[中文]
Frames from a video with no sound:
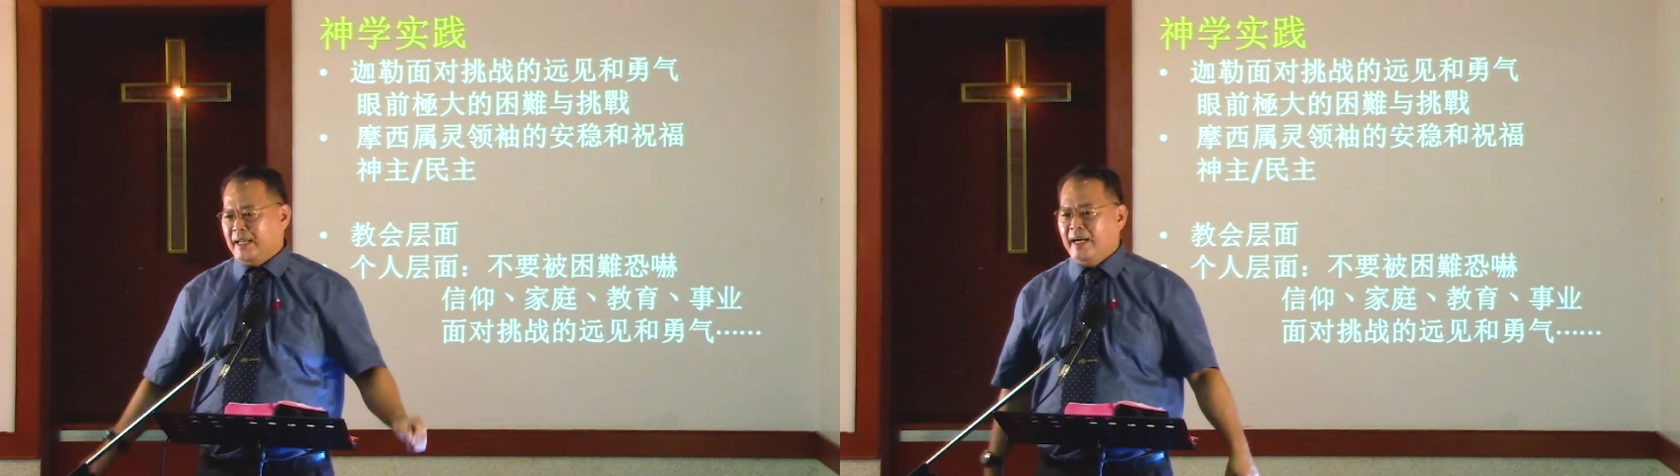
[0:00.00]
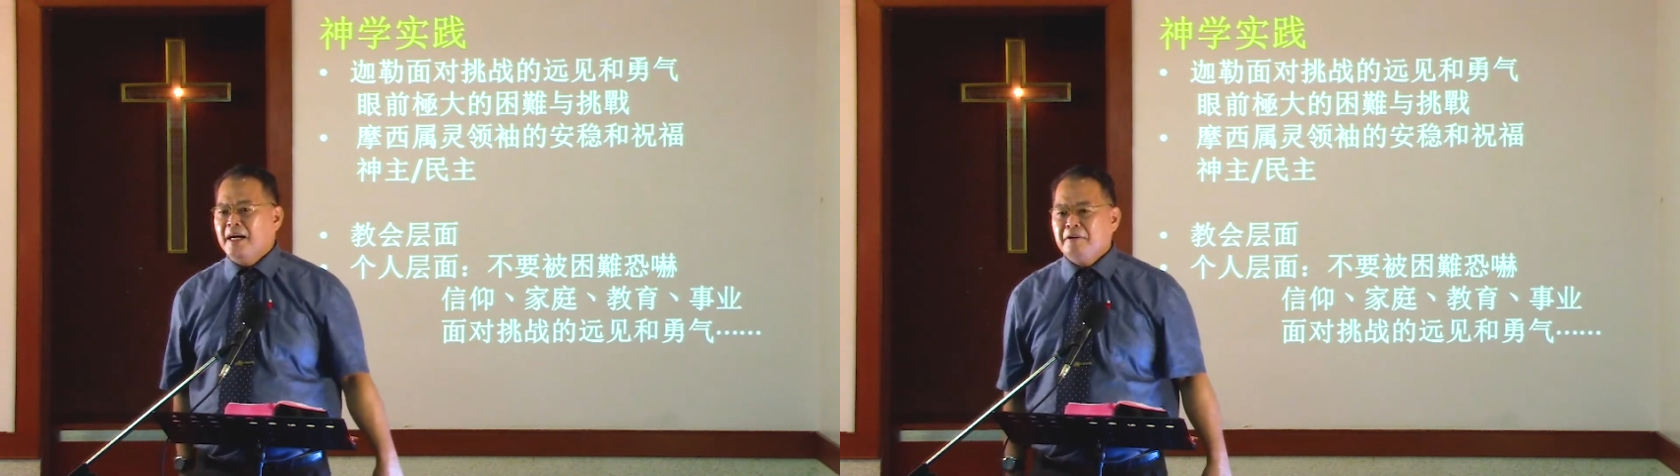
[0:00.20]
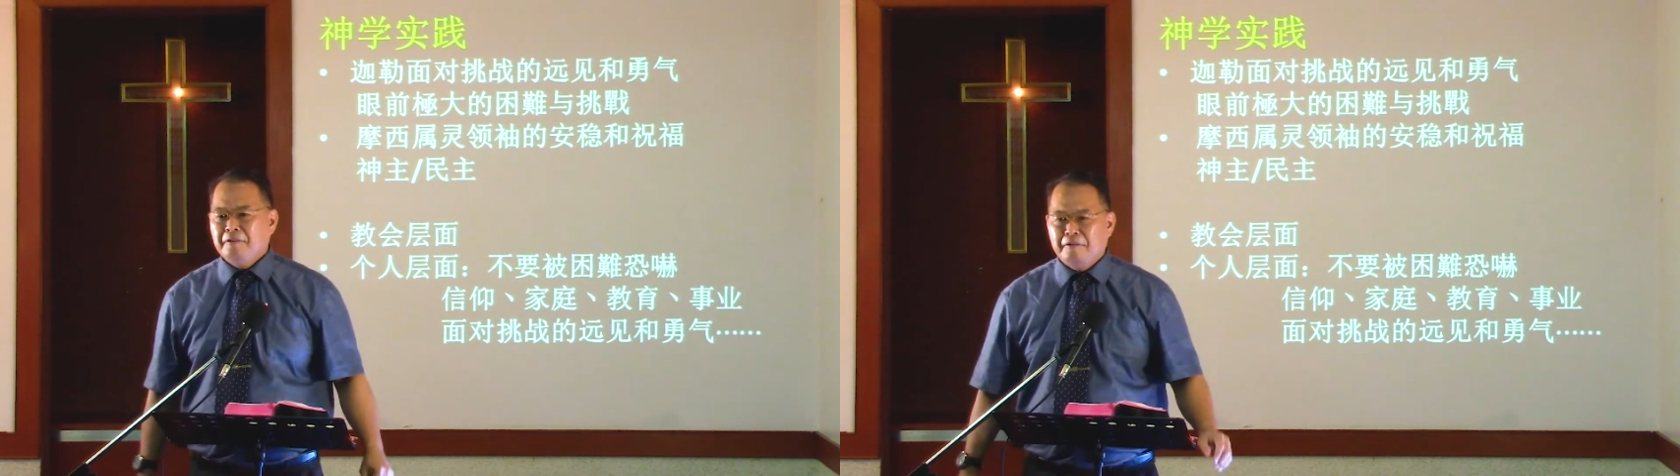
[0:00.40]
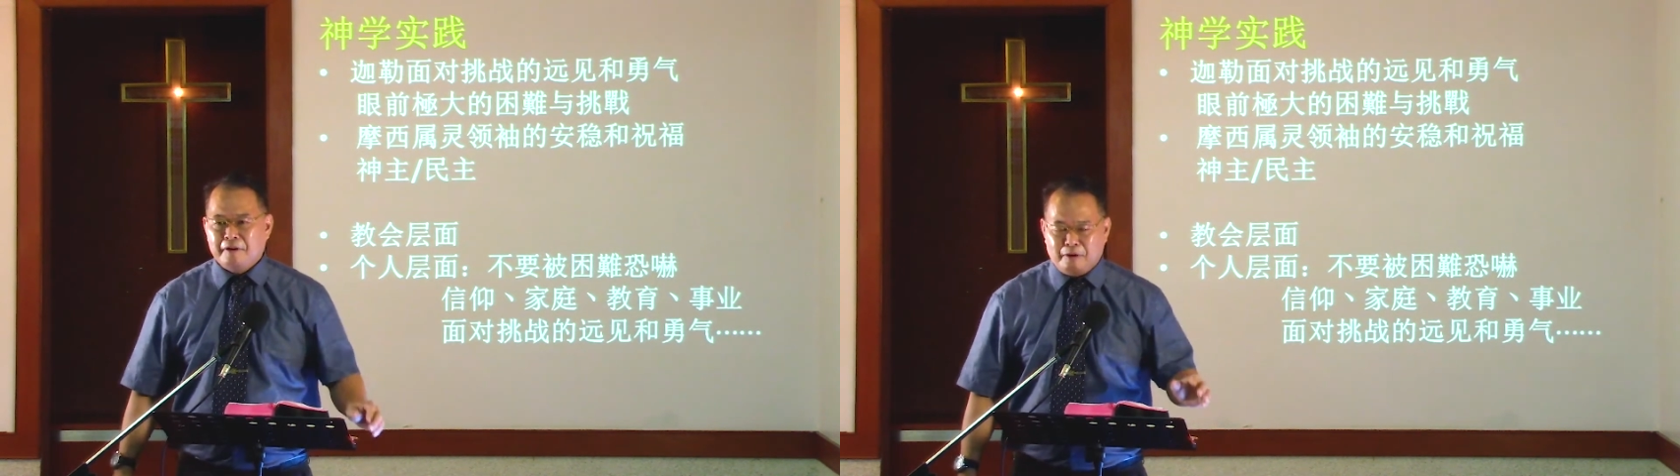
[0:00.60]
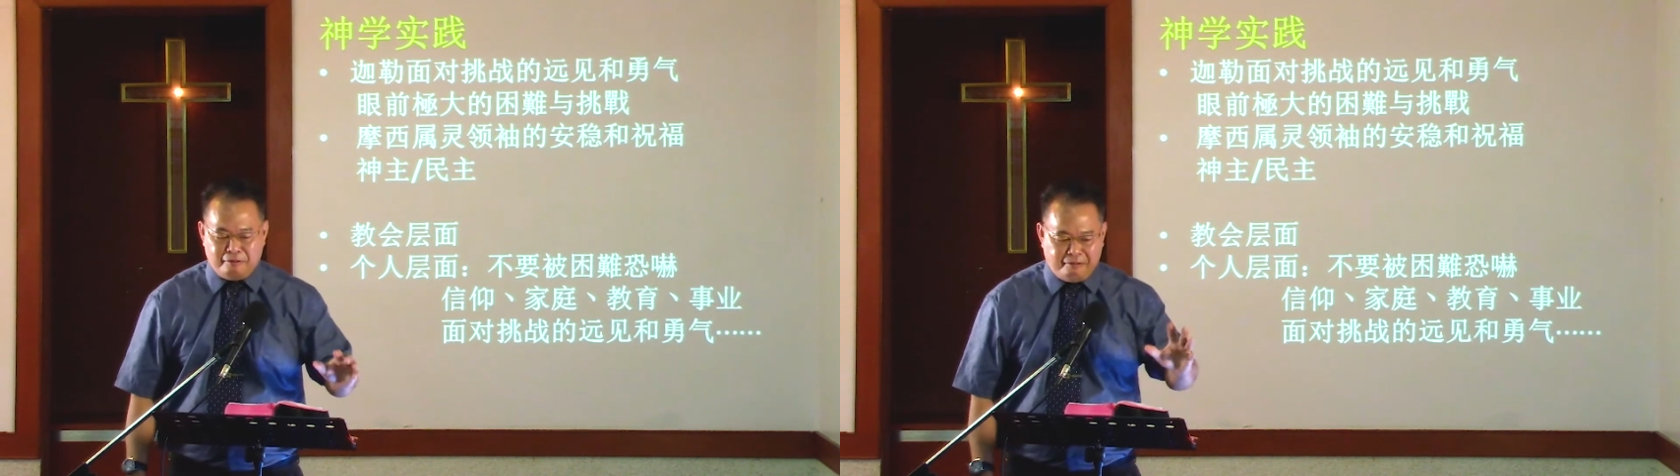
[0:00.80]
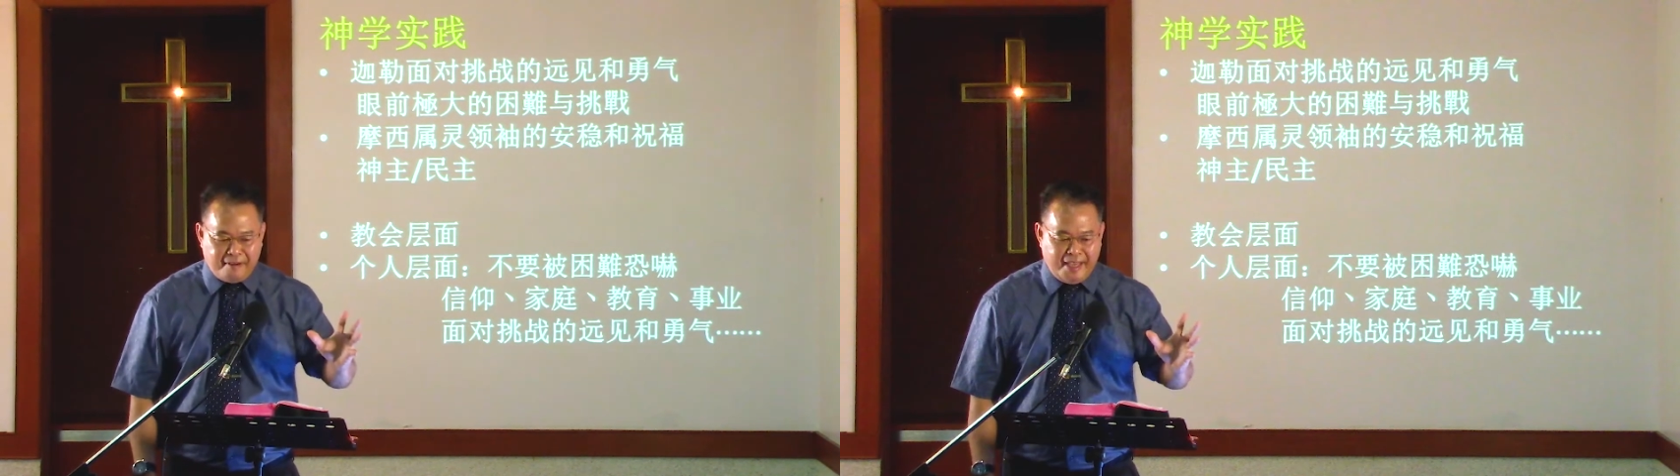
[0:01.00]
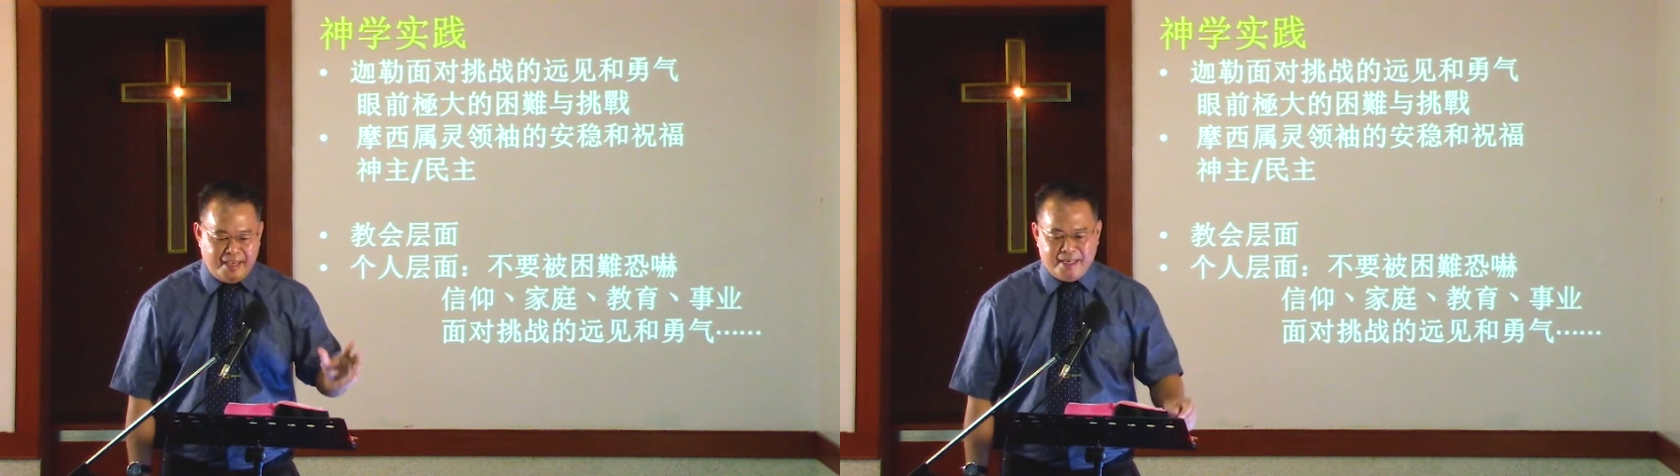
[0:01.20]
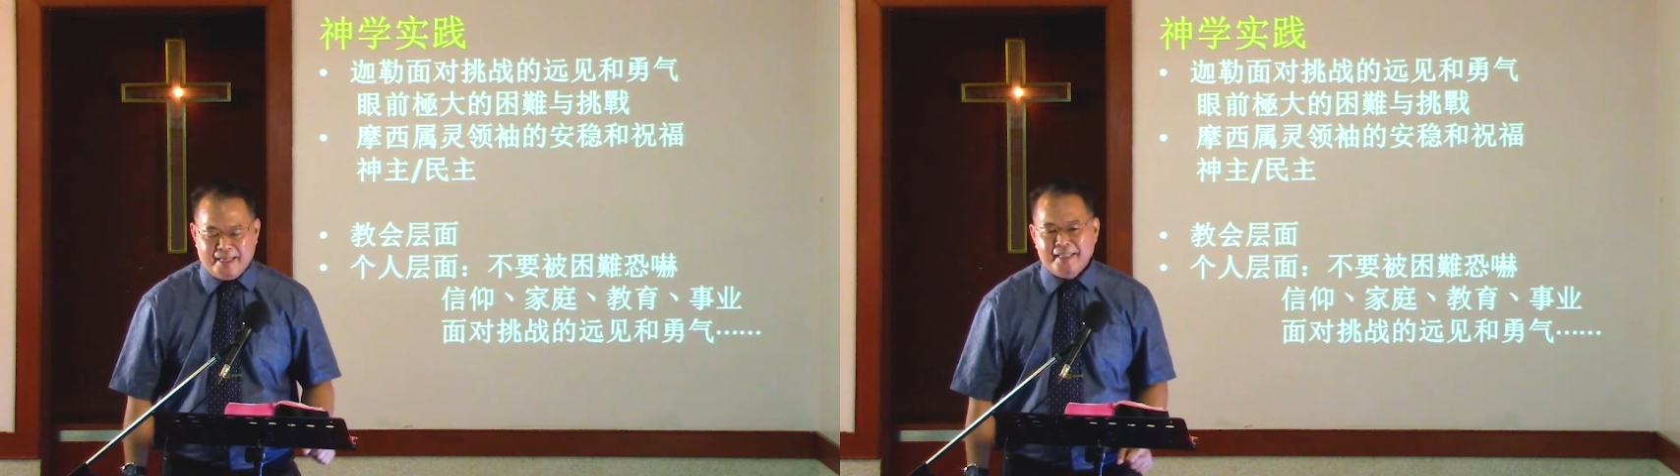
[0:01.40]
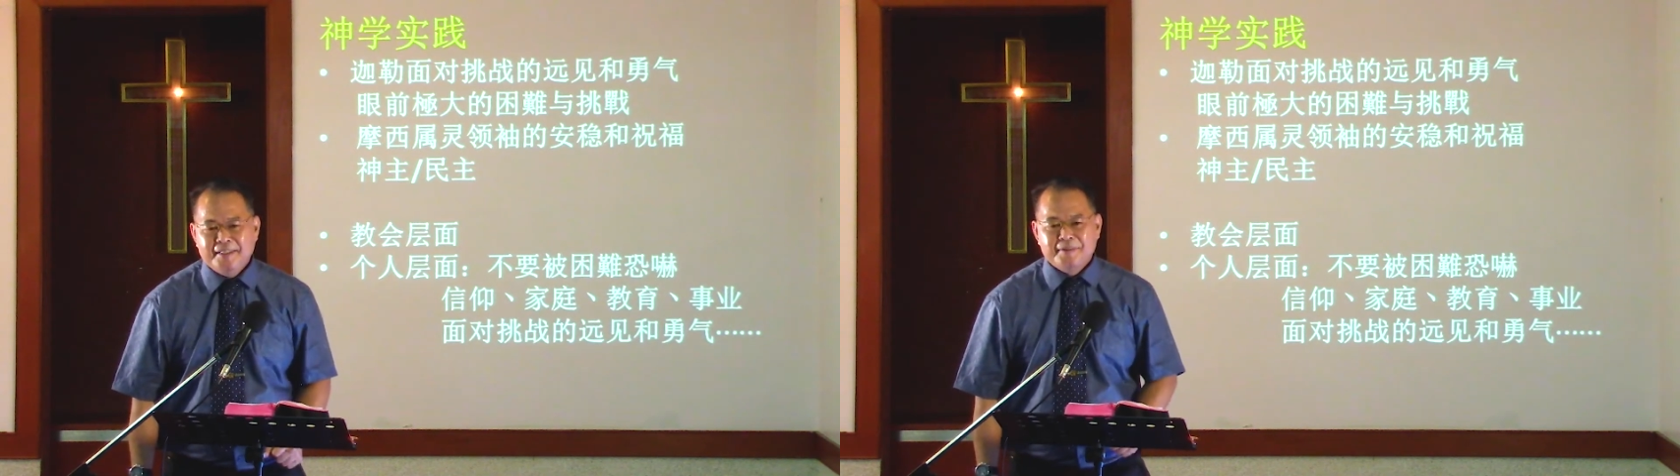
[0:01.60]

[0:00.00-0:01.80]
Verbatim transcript: 了啊，飞了啊！